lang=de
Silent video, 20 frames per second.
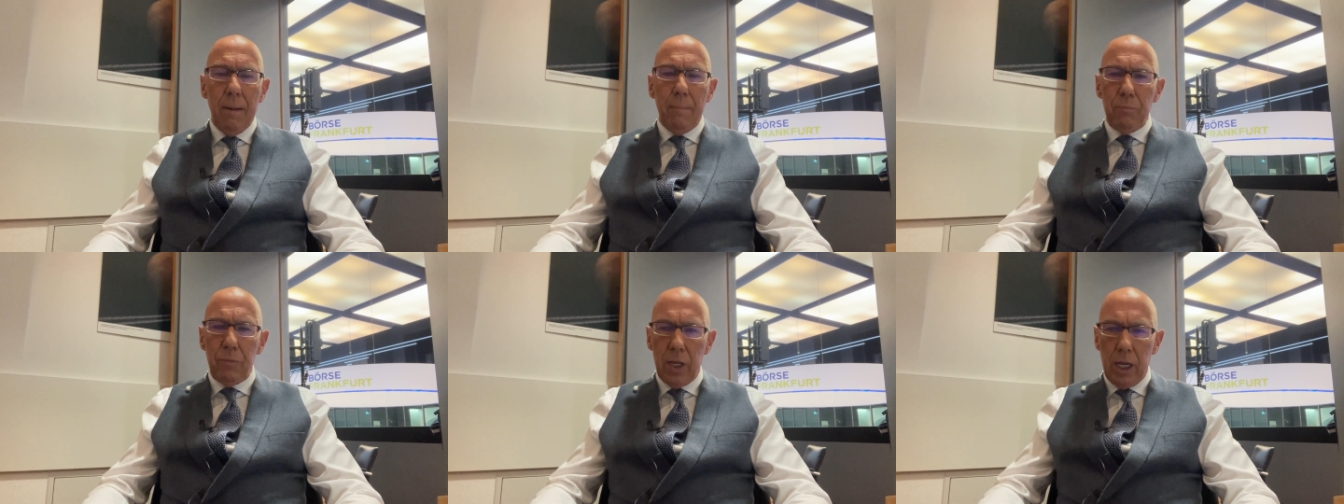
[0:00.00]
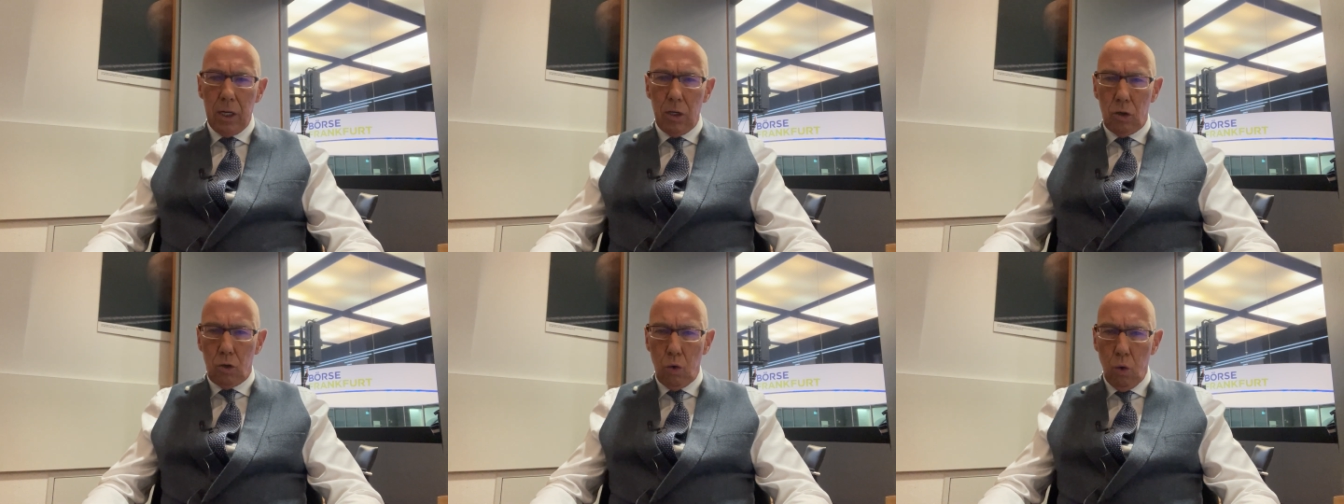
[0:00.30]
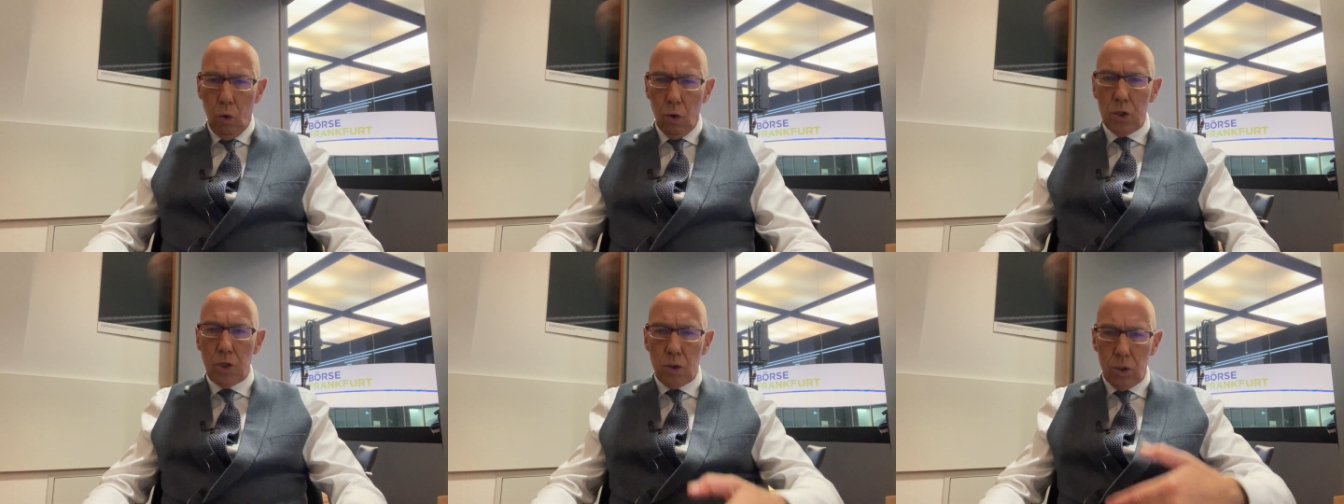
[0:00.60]
den
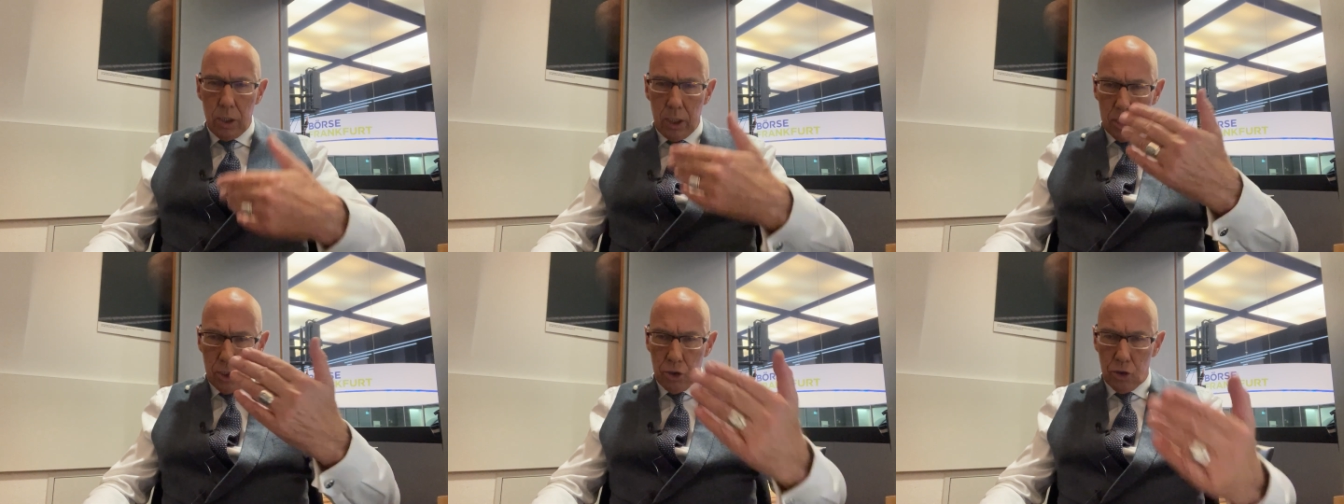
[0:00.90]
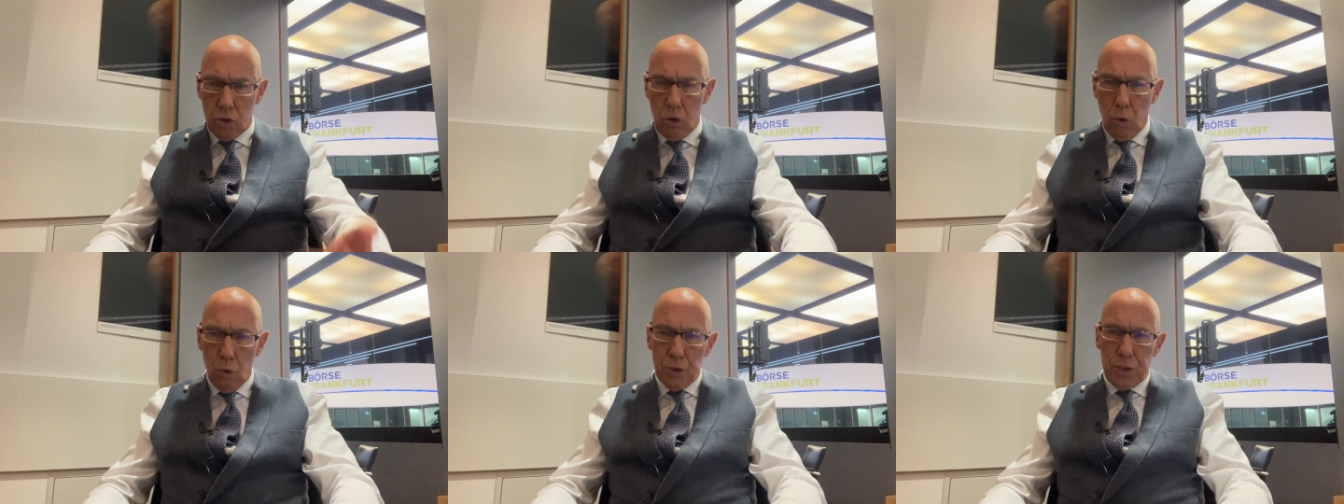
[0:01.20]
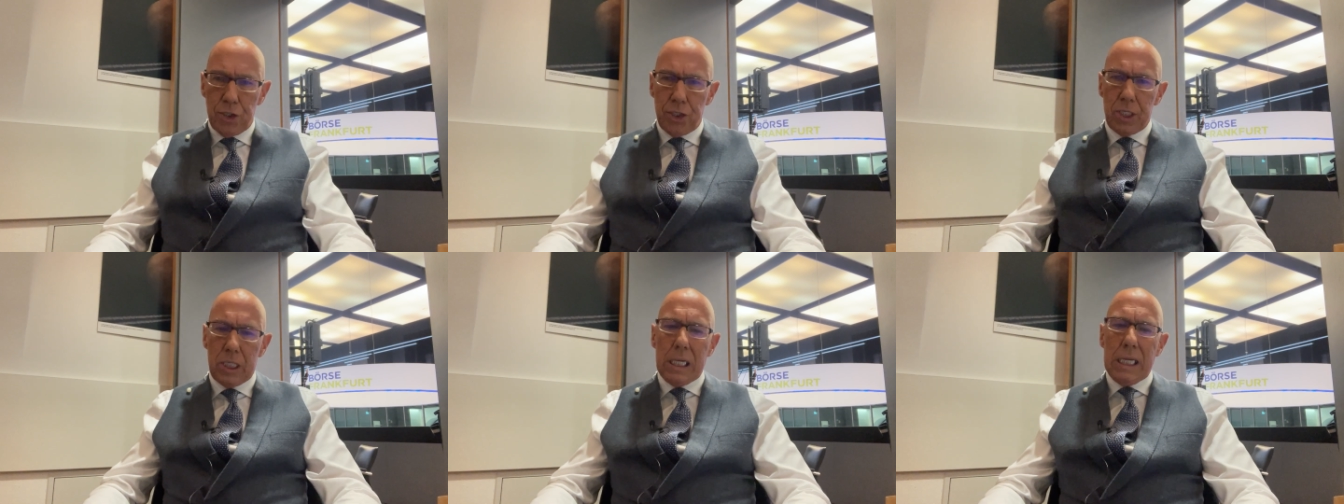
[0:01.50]
Kurs oder das
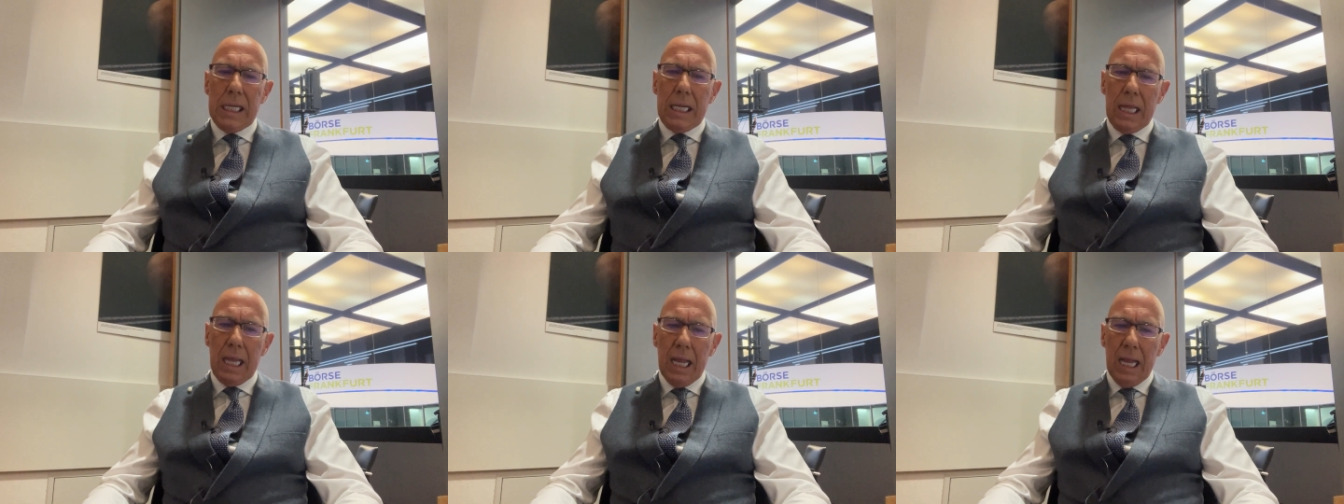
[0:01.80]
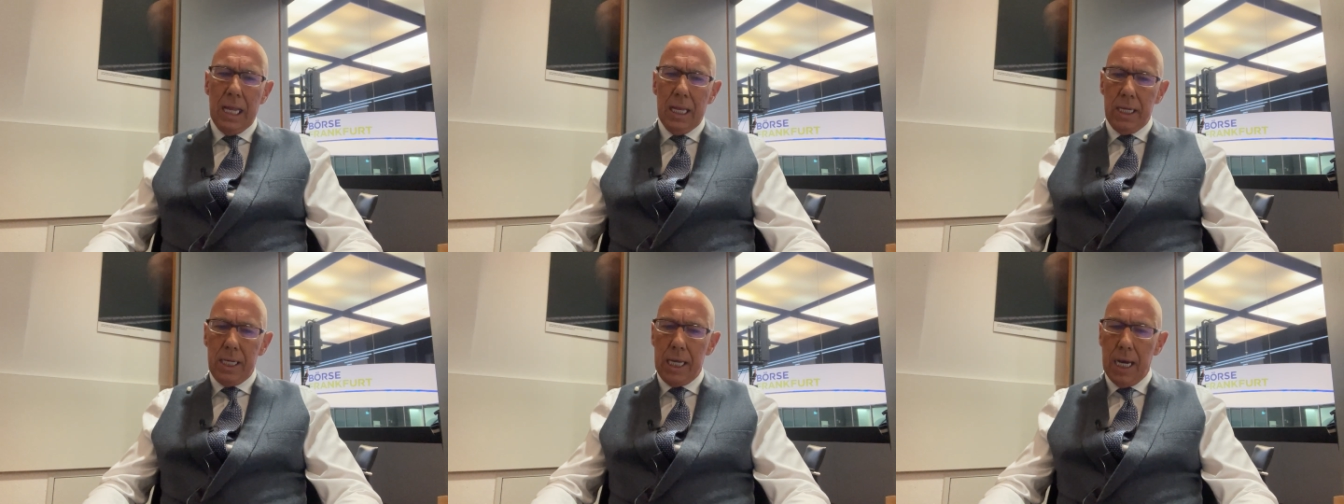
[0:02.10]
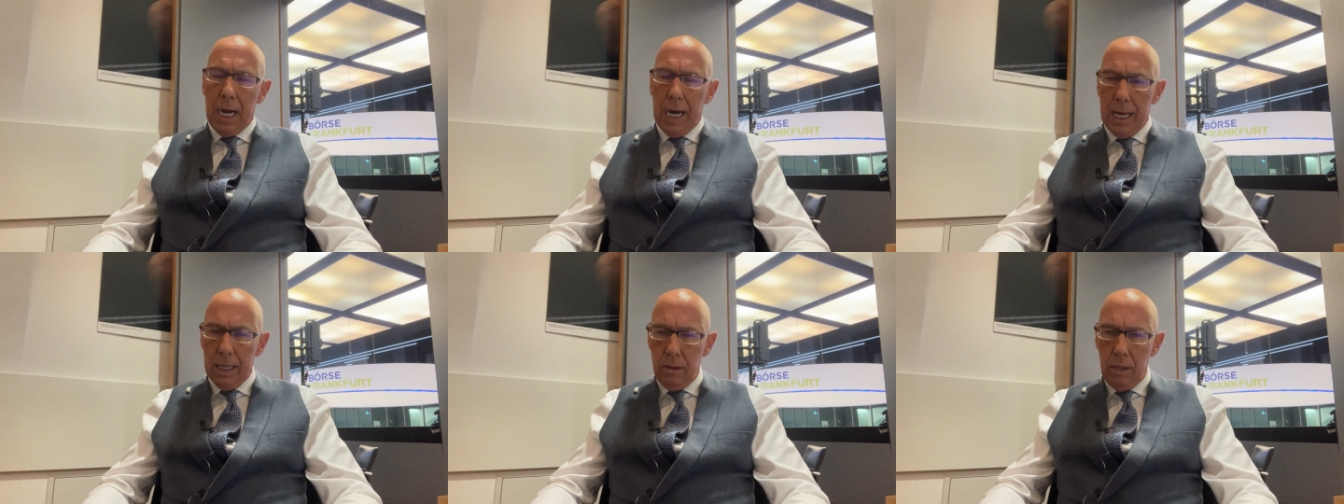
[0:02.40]
Kursziel
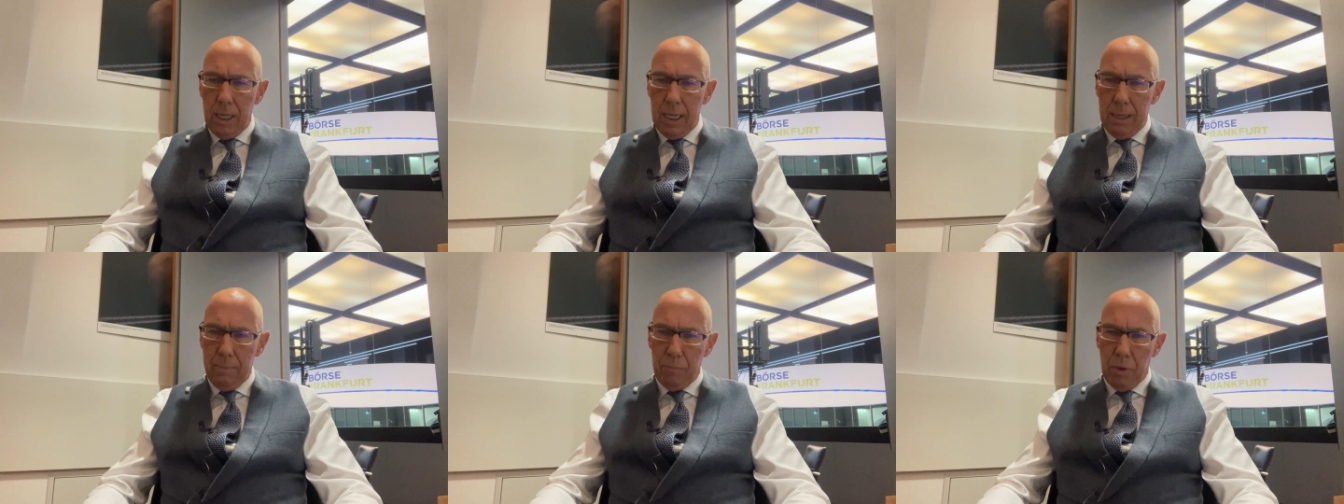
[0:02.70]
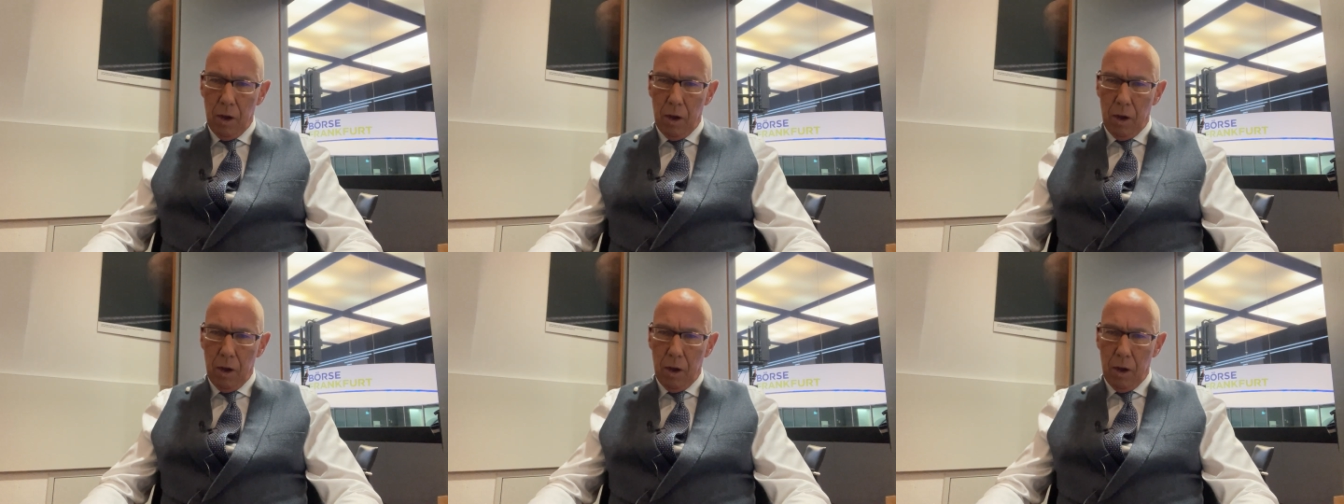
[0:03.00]
hier anhebt